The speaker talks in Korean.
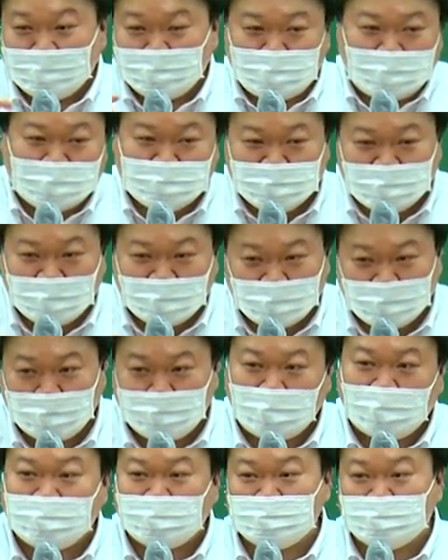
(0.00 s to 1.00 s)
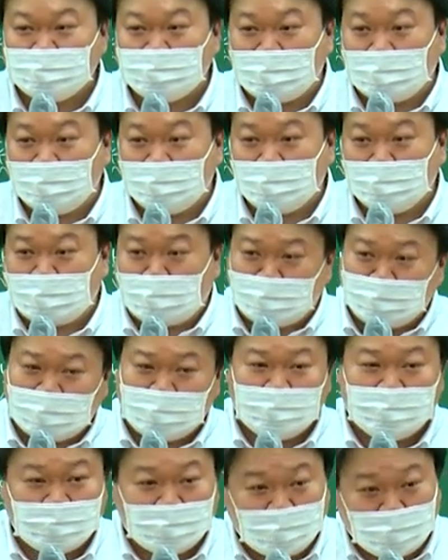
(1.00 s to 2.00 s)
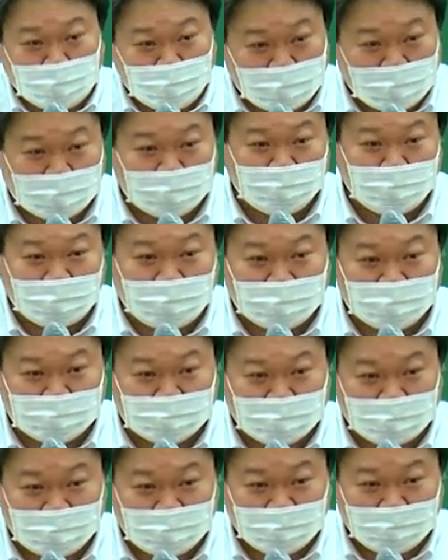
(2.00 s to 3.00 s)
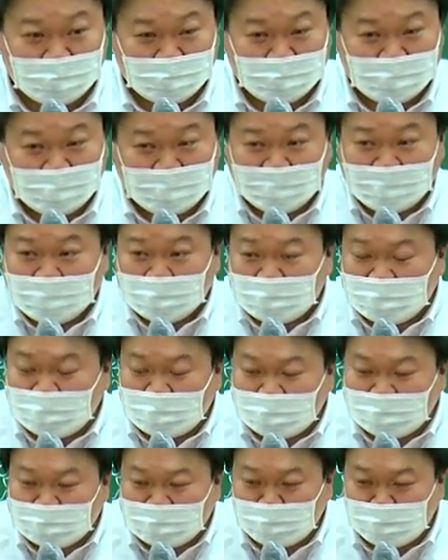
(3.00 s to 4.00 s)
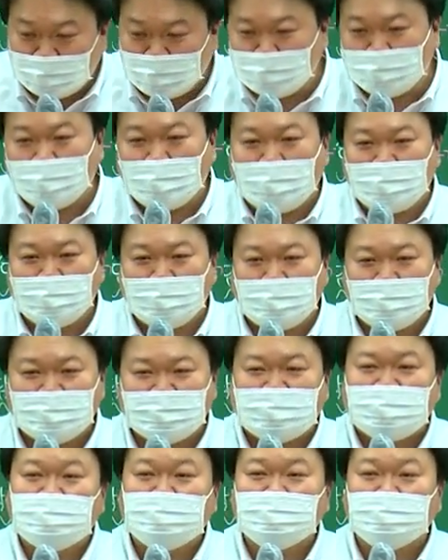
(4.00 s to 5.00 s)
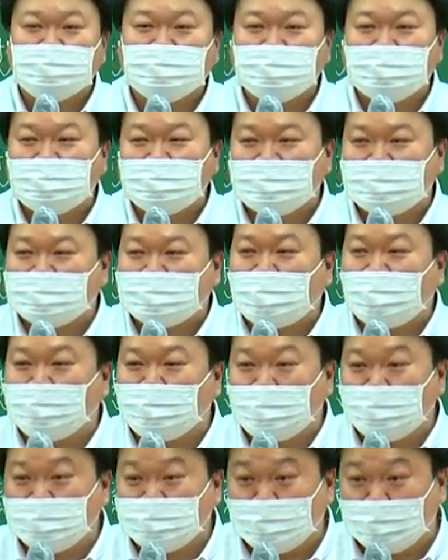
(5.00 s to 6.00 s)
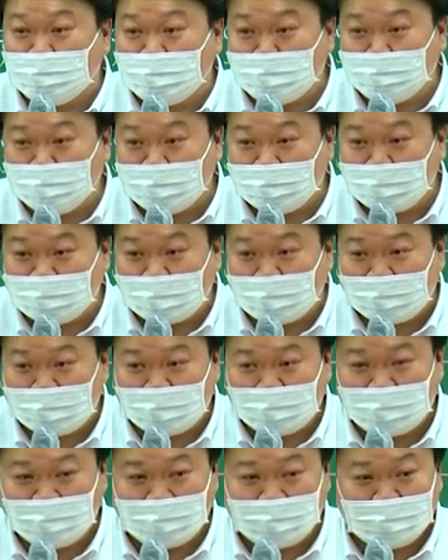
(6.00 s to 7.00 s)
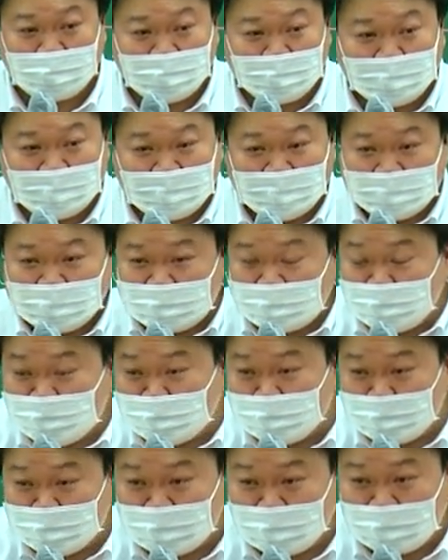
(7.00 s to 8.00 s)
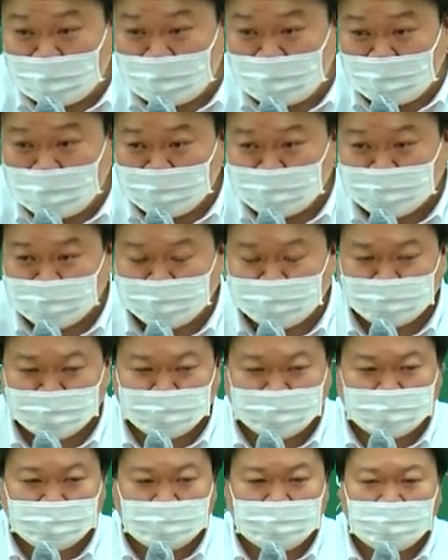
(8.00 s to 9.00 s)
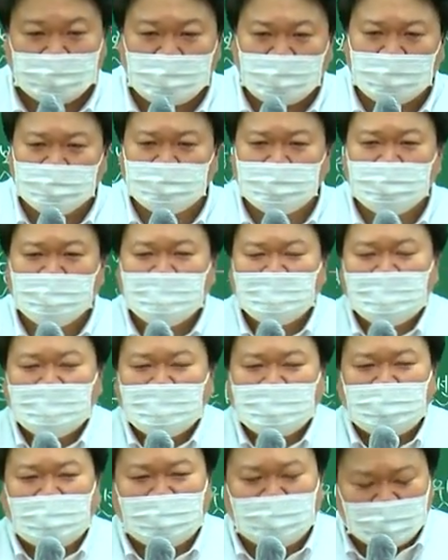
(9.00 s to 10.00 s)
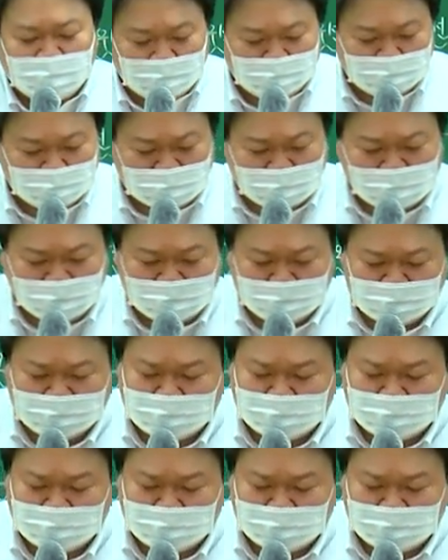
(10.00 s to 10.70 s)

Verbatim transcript: 뺏으려고만 뺏기지도 않아. 가만히 있는데 오게끔 해야지. 근데 이제 보통 하면은 친구들이 이제 사업하면서 온단 말이야. 친구들이. 그래서 옛날보다